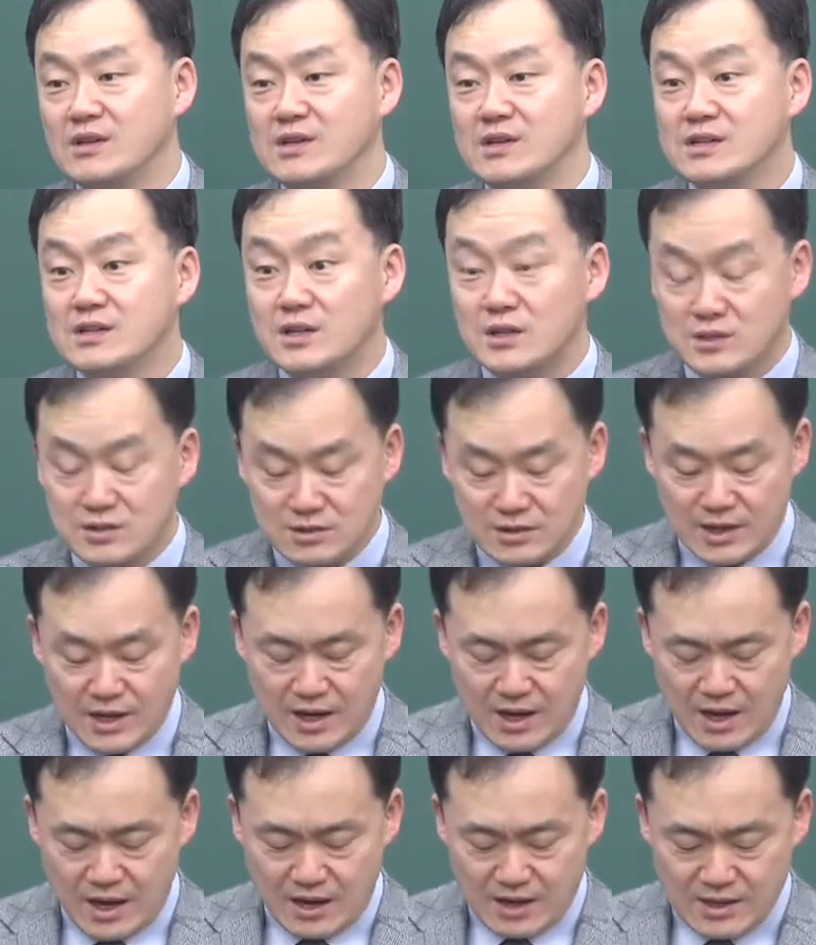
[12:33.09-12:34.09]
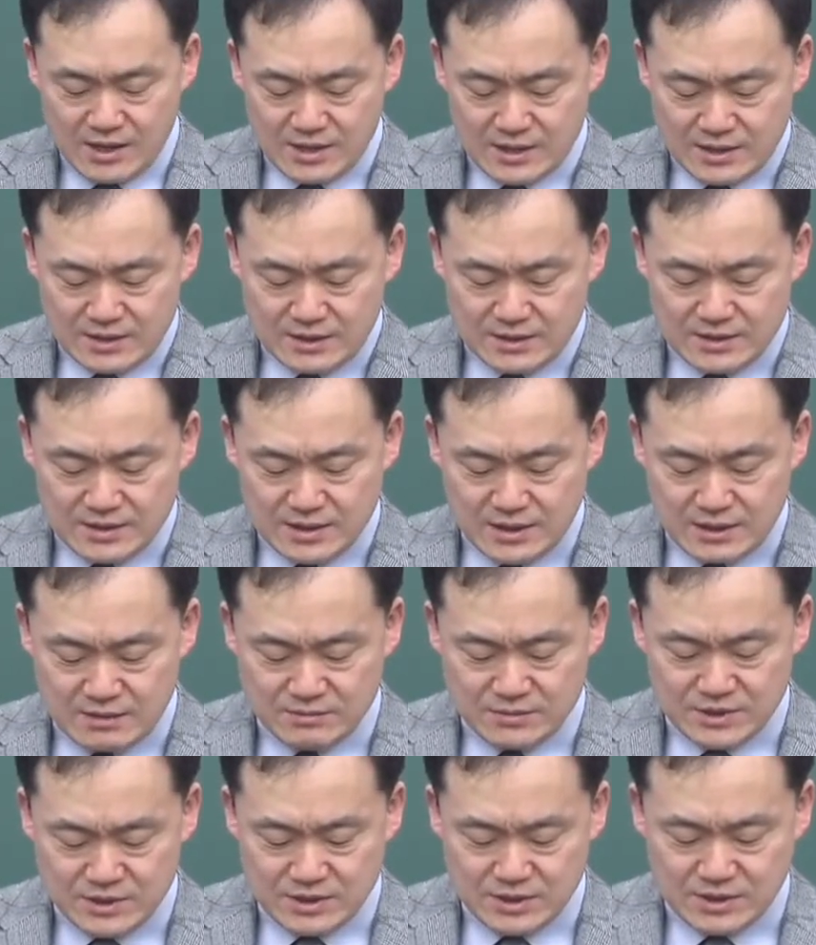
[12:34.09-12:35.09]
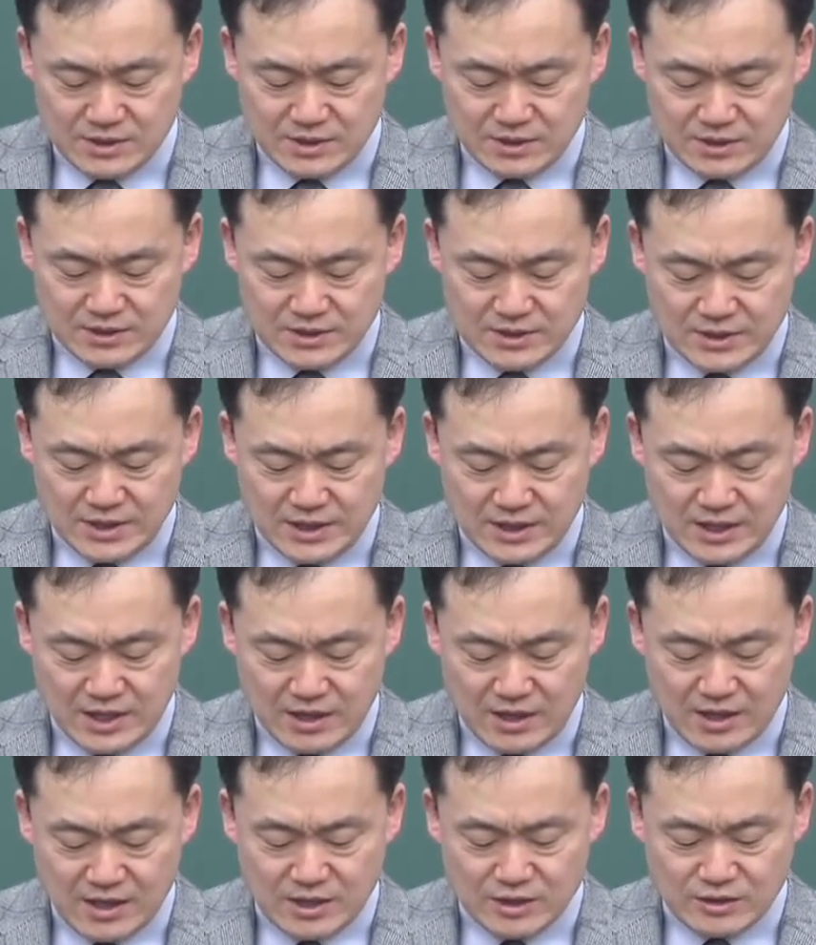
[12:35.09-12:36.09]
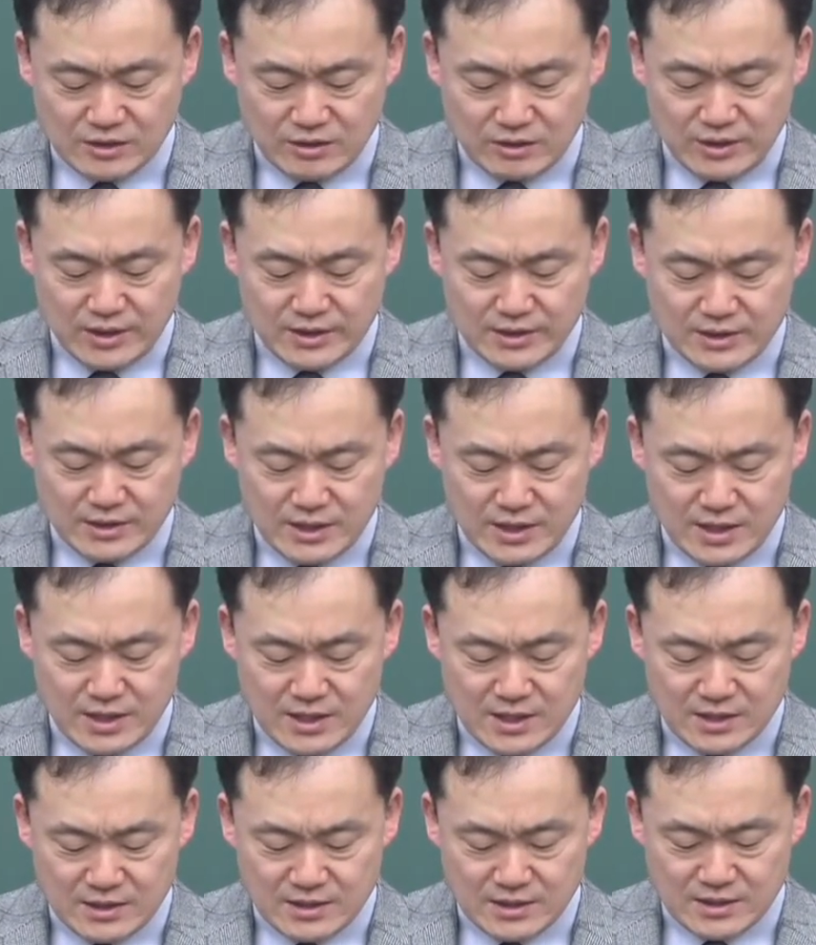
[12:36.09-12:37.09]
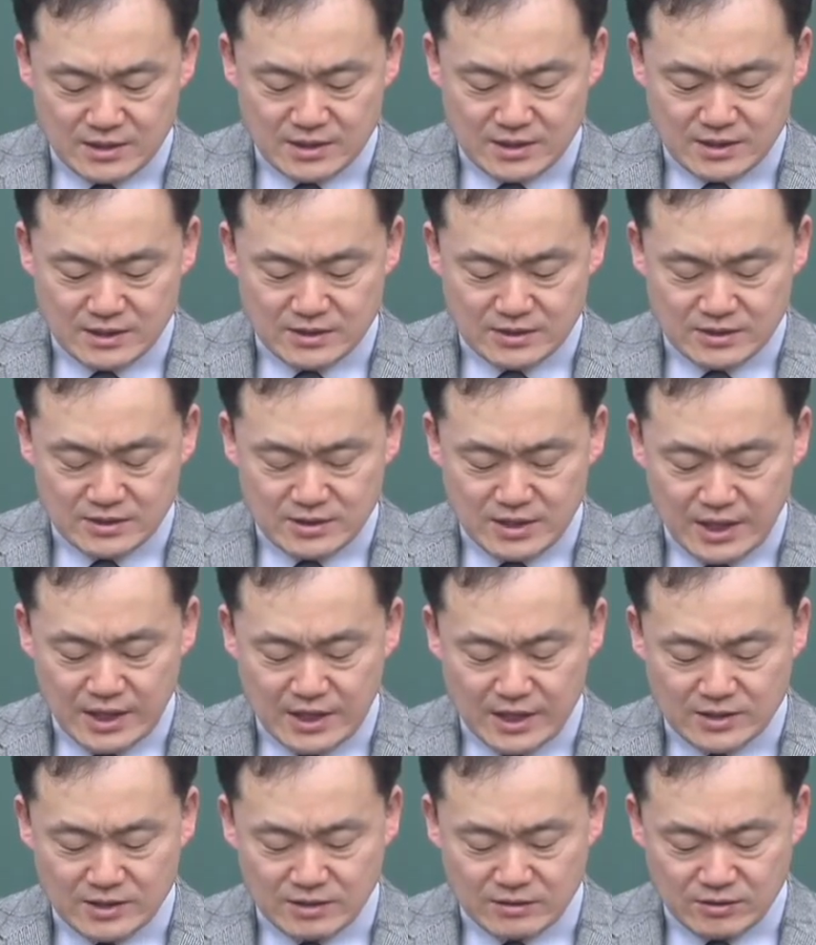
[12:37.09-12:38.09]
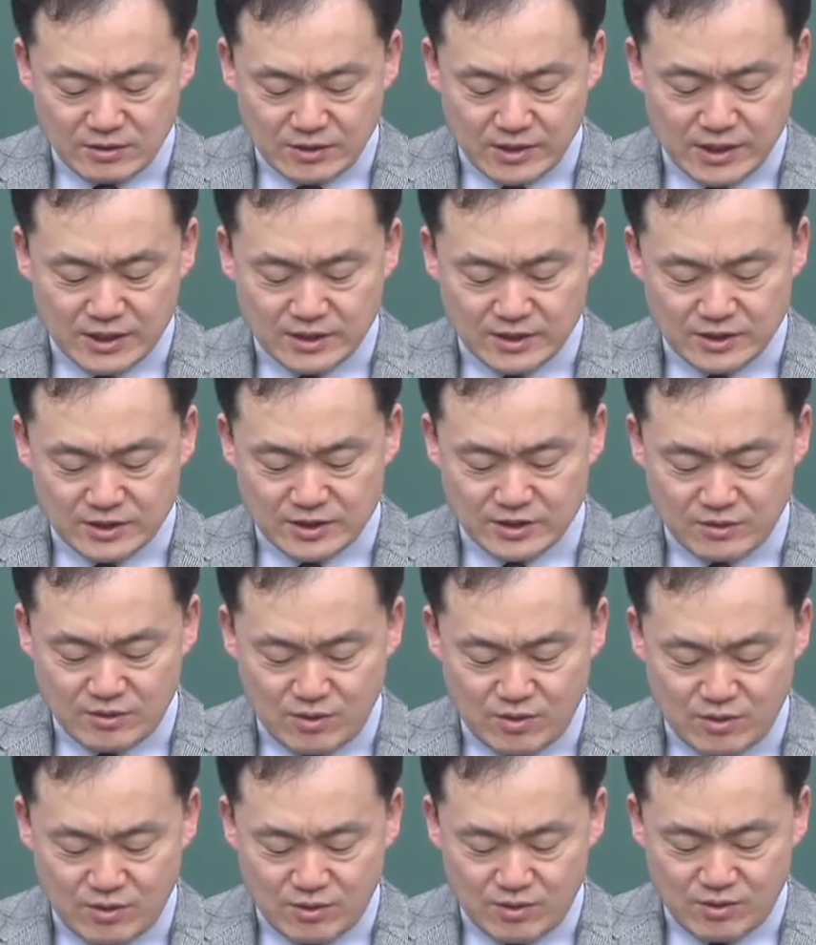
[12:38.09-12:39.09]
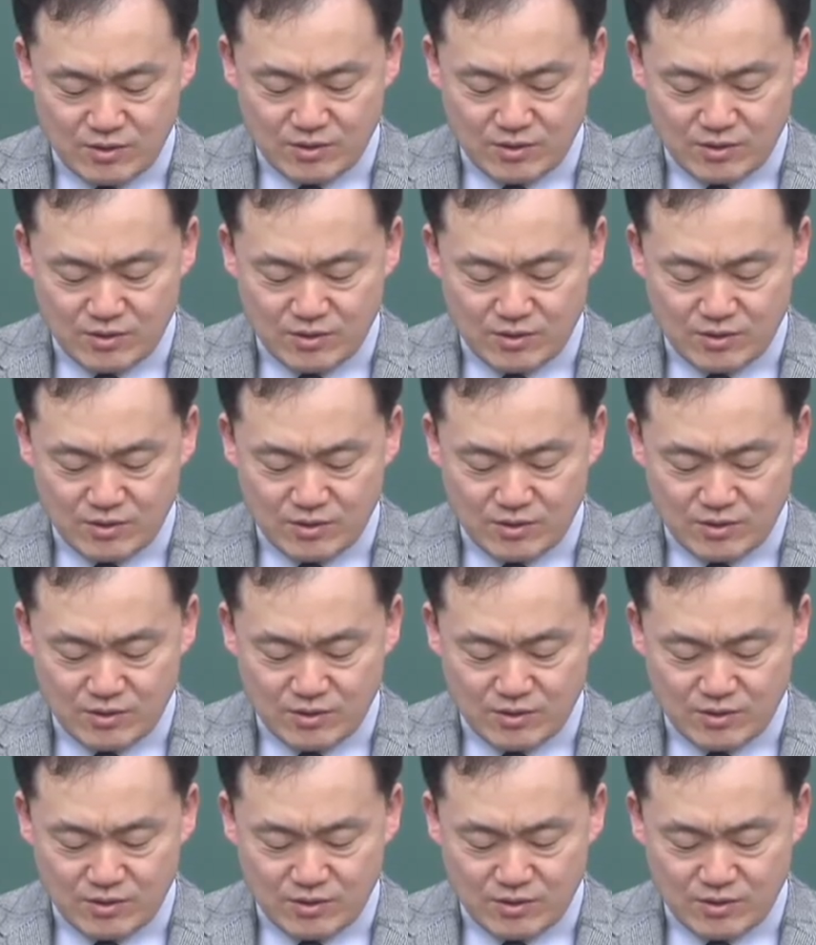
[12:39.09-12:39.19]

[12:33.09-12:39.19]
그래서 내가 그런 사람들을 어떻게 하냐 떠날 그 내게서 떠날 것이고